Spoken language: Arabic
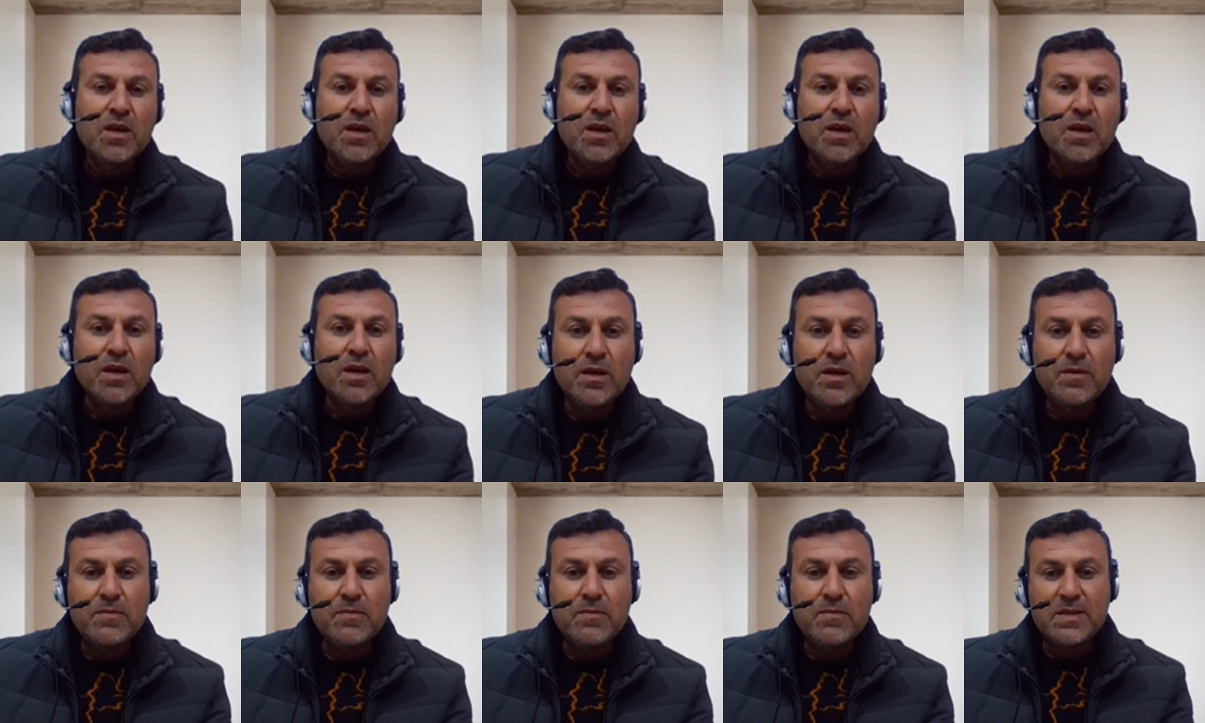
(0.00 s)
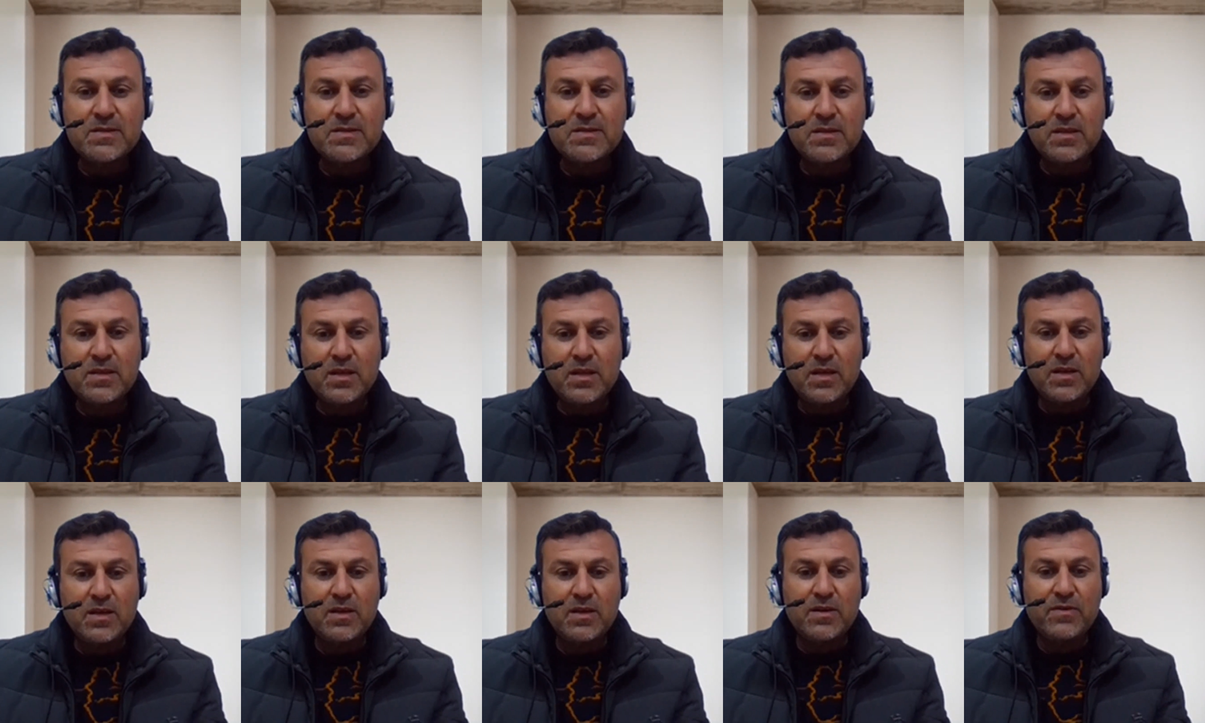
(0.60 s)
آه، ما
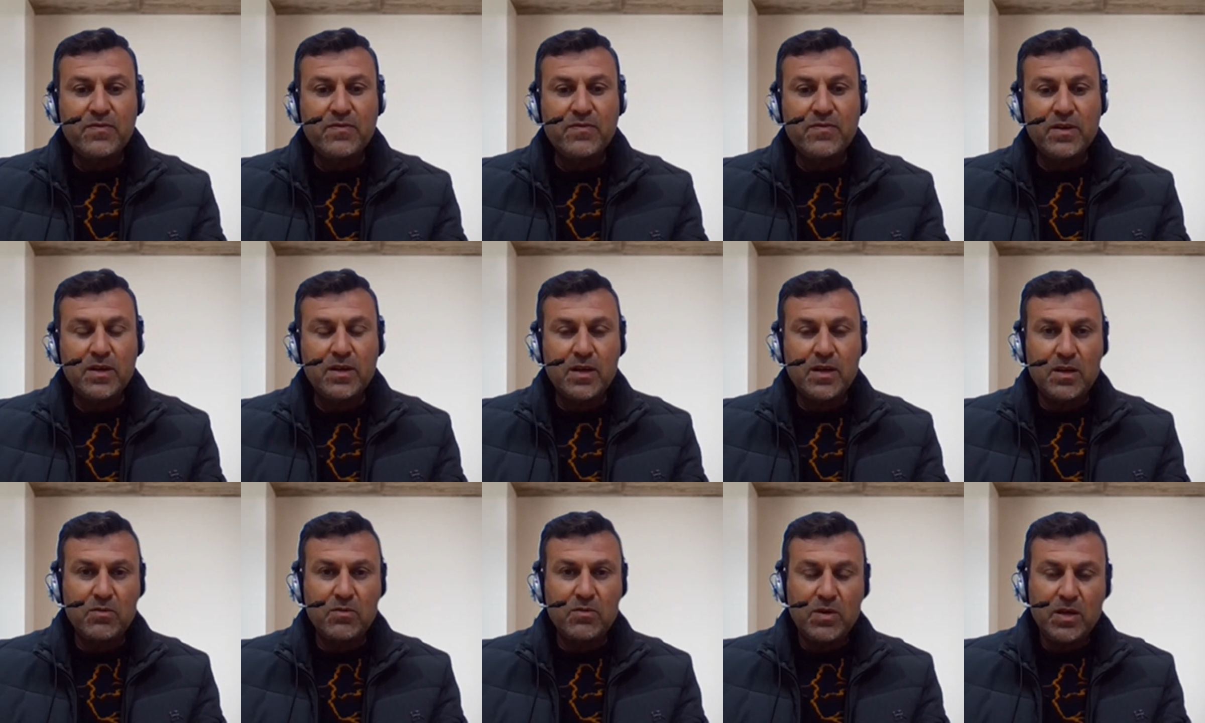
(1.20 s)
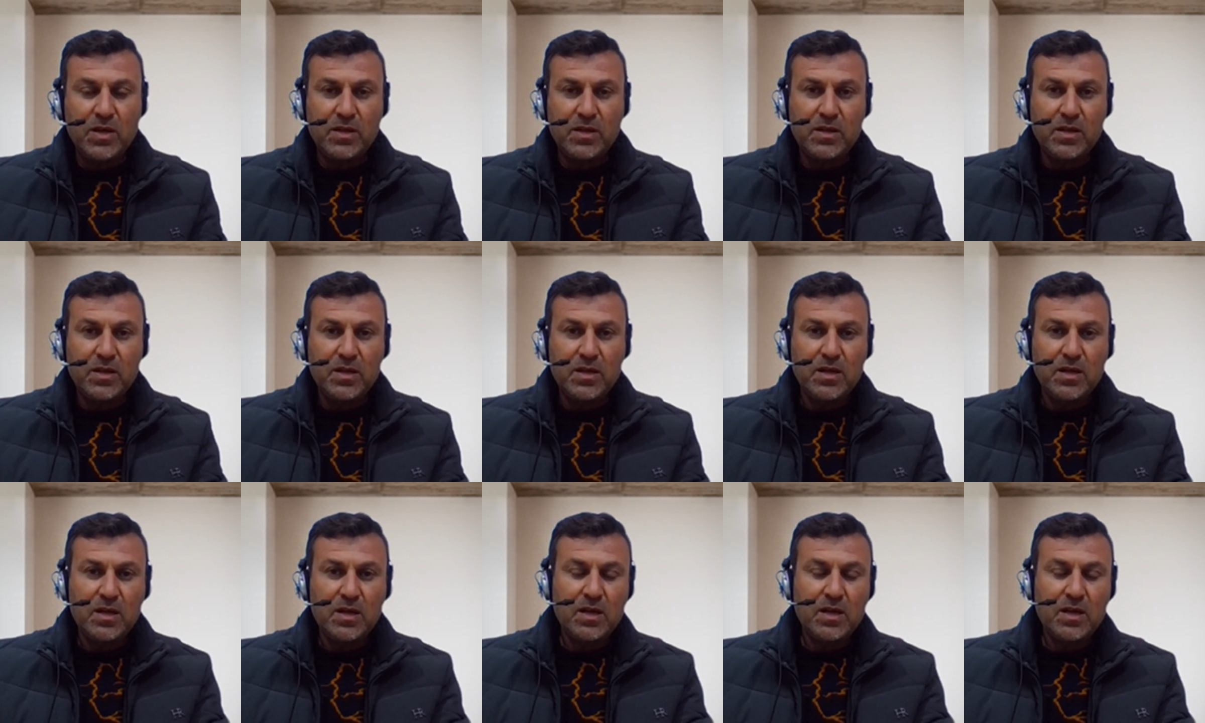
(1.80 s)
زلنا في
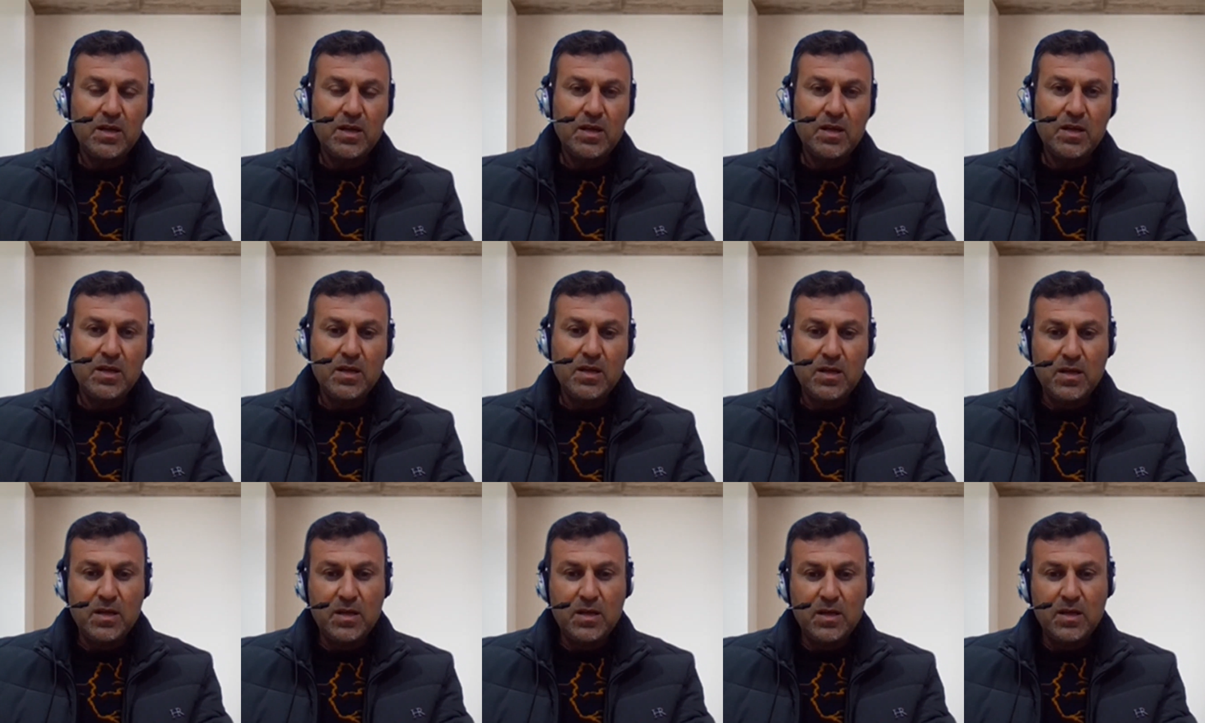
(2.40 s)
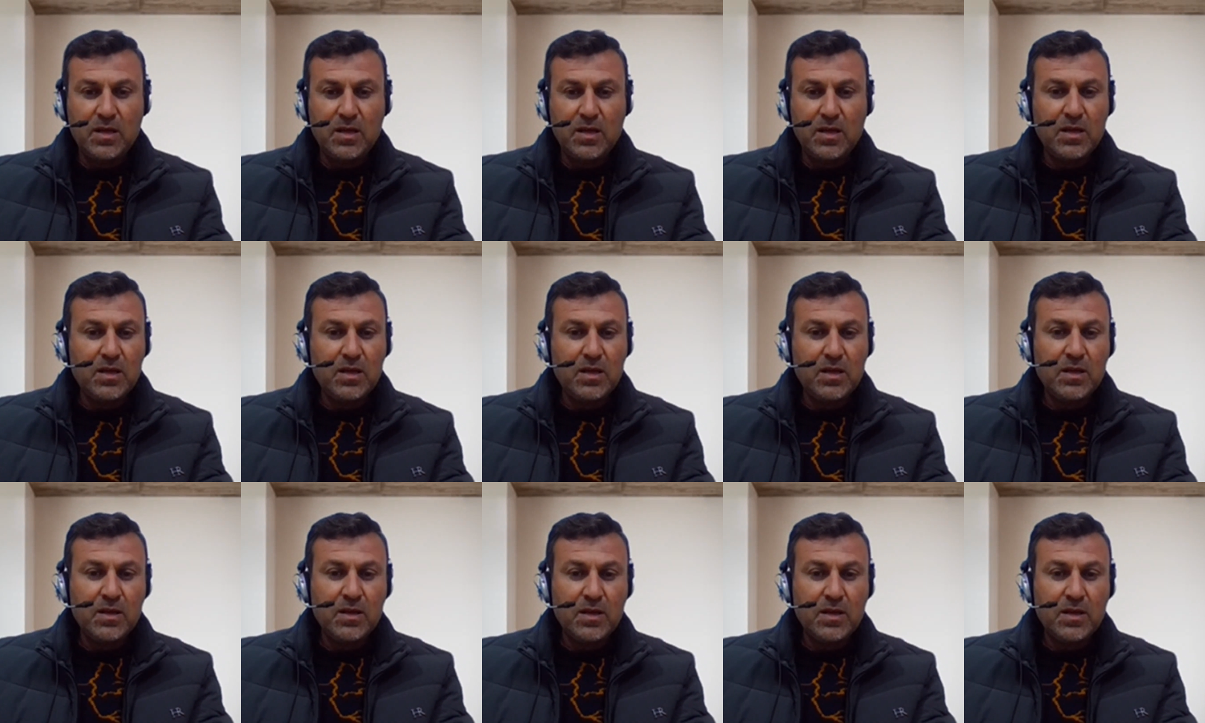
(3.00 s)
الوحدة
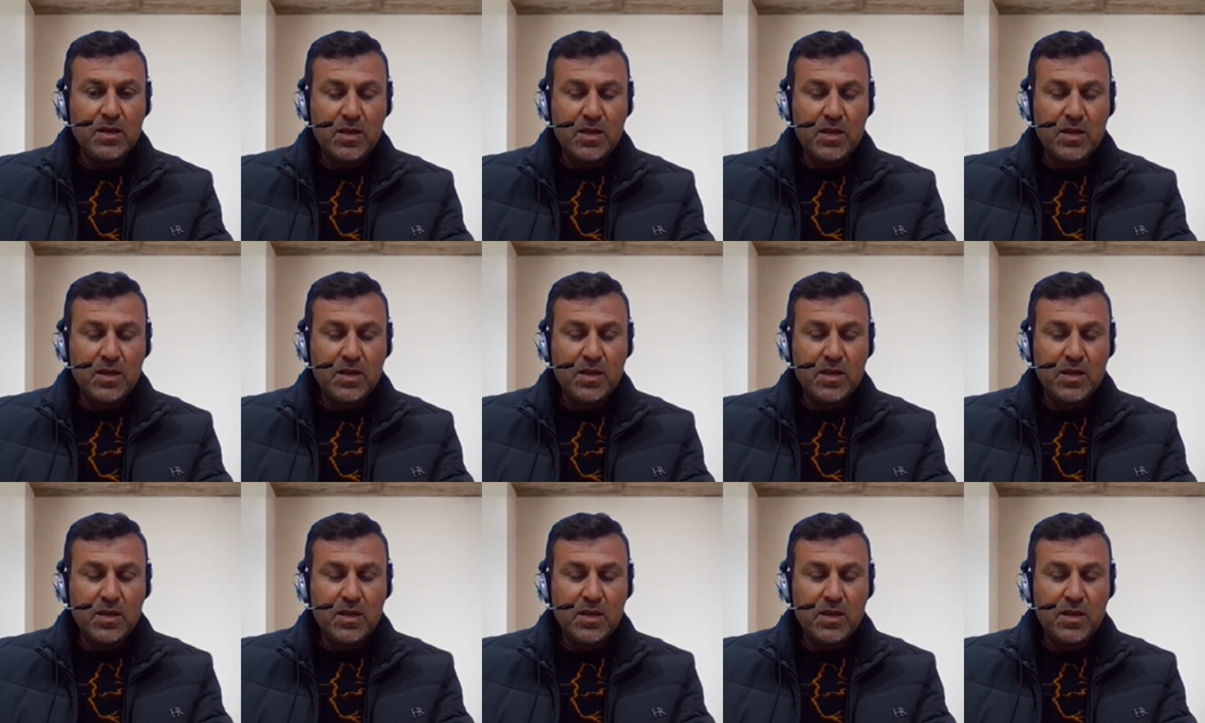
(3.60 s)
آه،